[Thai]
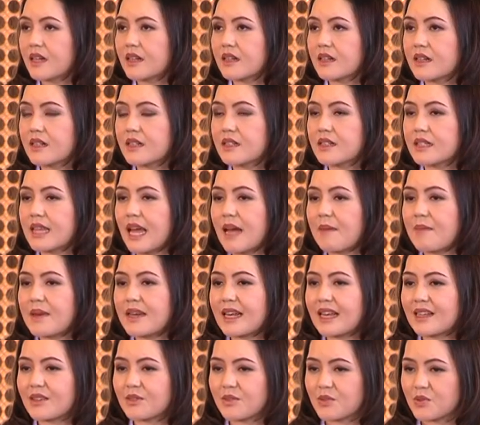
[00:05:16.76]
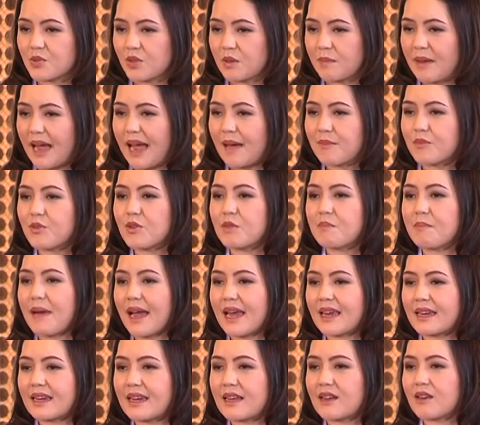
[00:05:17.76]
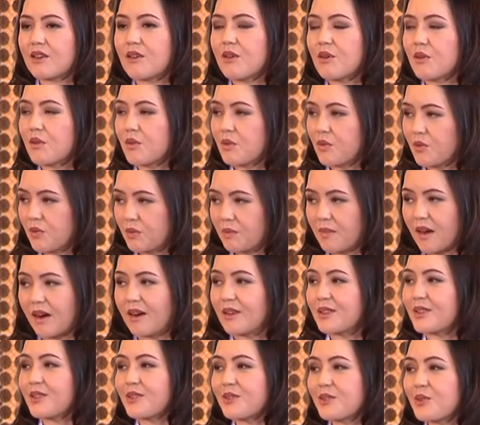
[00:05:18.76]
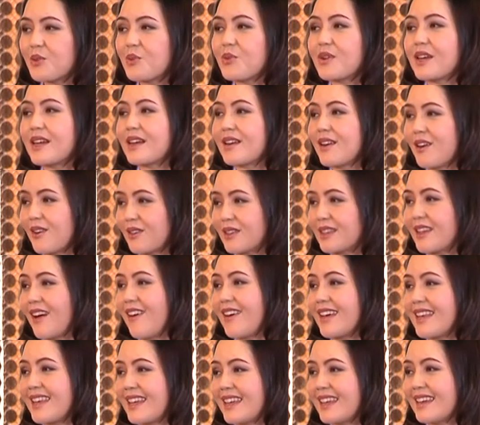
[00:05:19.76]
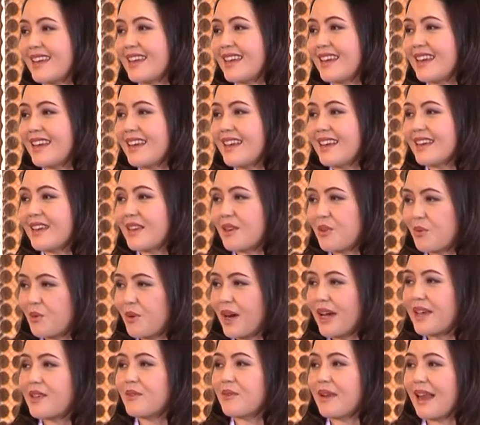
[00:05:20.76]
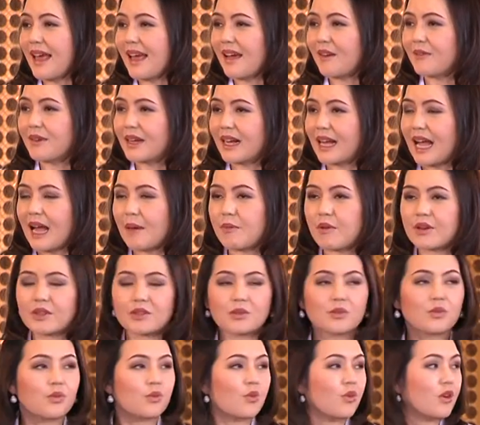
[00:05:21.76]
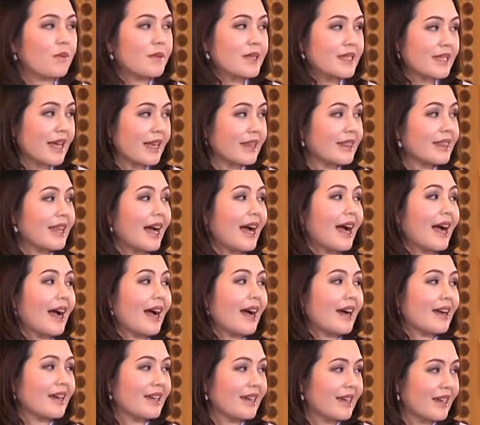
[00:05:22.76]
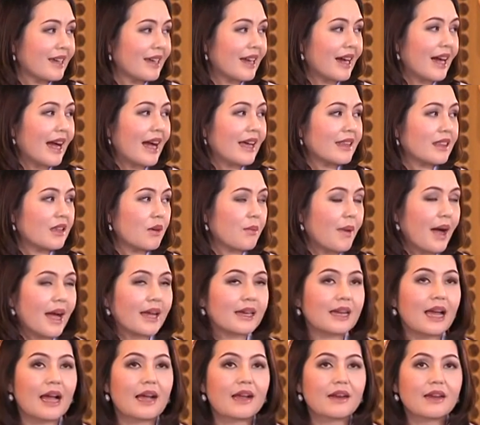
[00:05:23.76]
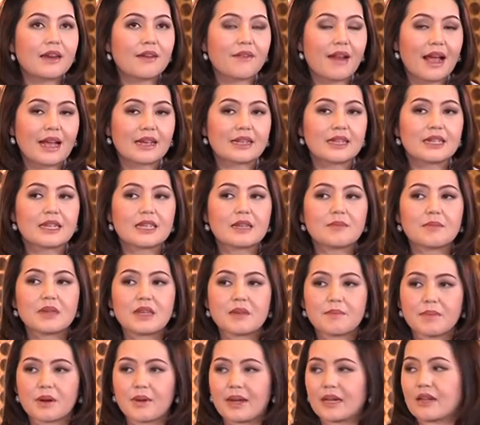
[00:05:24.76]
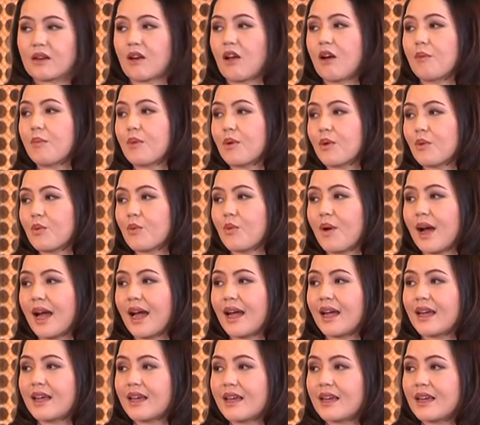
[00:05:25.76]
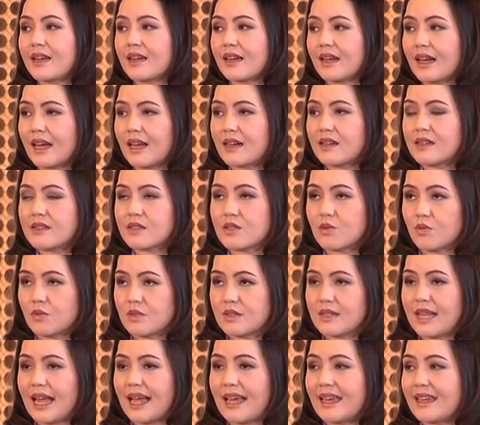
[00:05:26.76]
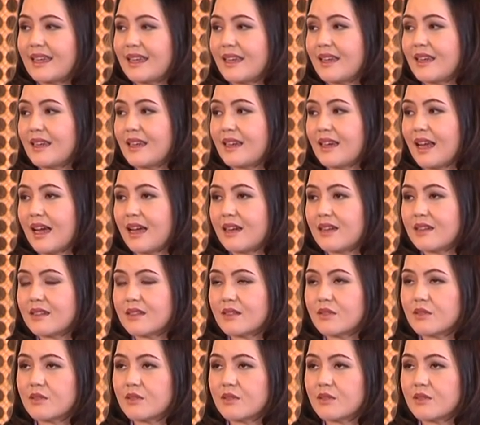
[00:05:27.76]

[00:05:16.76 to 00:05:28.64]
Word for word: คือถ้าเป็นการตรวจสุขภาพทั่วไปเนี่ยก็คุณหมอเขาต้องดูเรื่องของต้อหินด้วยอยู่แล้วนะคะเพราะต้องดูพวกประสาทตาค่ะนะคะแต่ว่าถ้าในรายที่มีประวัติครอบครัวรนะคะหรือสงสัยนะคะหรือ